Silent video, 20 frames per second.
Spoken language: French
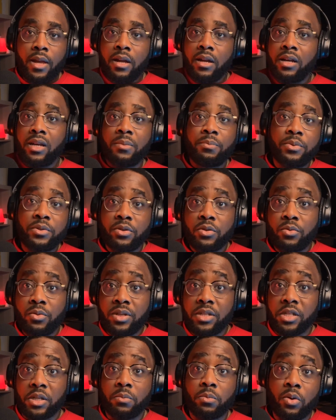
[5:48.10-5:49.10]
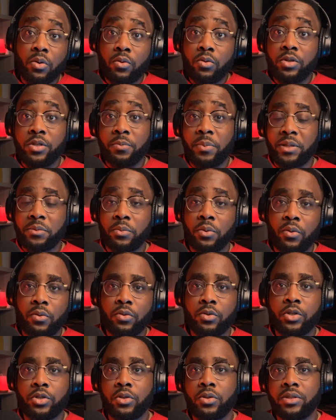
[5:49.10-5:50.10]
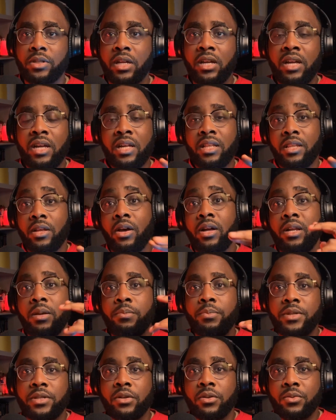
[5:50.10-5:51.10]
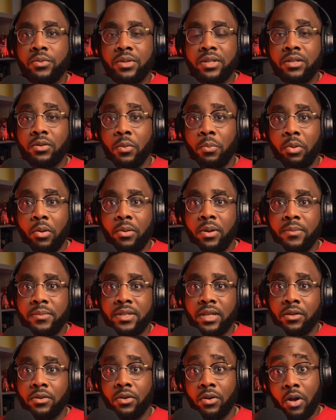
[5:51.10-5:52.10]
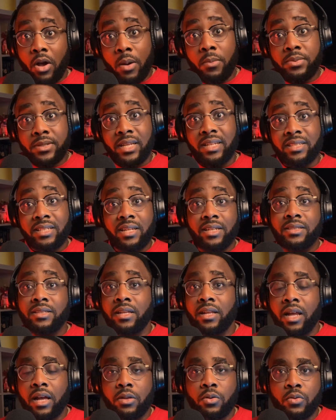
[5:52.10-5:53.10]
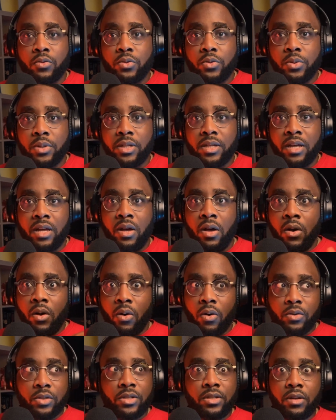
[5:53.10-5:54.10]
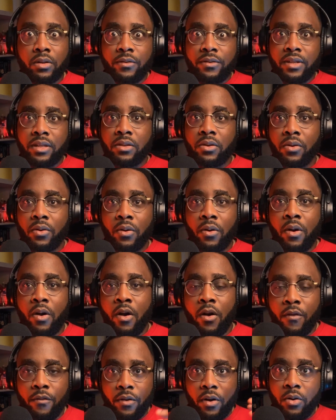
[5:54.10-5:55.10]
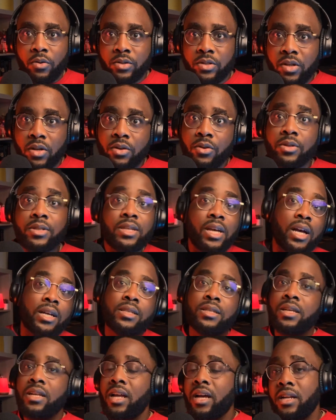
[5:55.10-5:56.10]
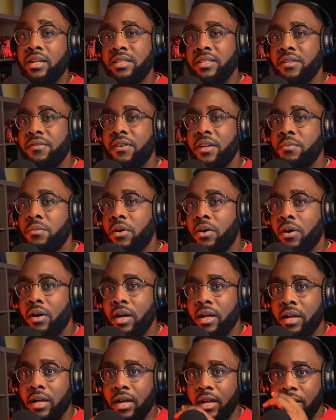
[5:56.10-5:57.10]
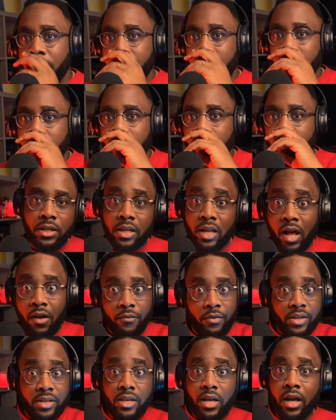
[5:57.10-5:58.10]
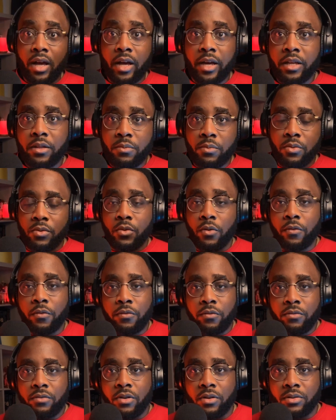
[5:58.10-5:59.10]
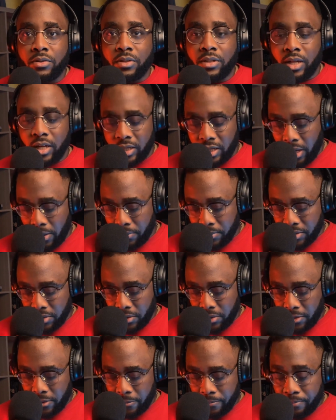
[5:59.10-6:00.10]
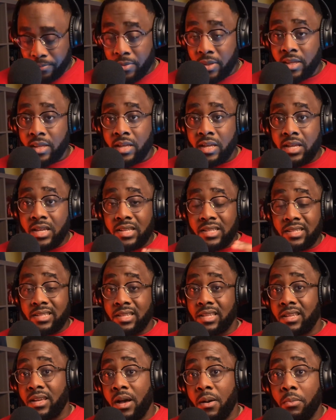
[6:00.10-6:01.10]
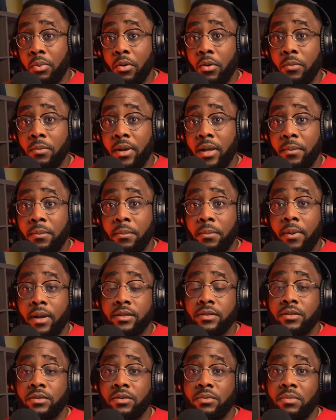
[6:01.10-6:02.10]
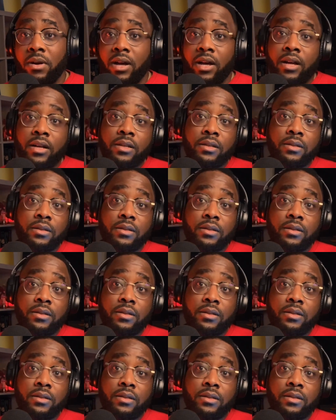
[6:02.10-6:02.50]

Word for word: L'épisode 8, j'aime beaucoup, il se passe beaucoup de choses. D'ailleurs, l'épisode 8, le problème, c'est que comme ça s'accélère tout de suite, on sent vite que. Enfin, on sent que ça accélère les événements à, l'épisode 8. En fait, il y a un rythme de fou dans ce dernier épisode. C'est un problème parce que, bah,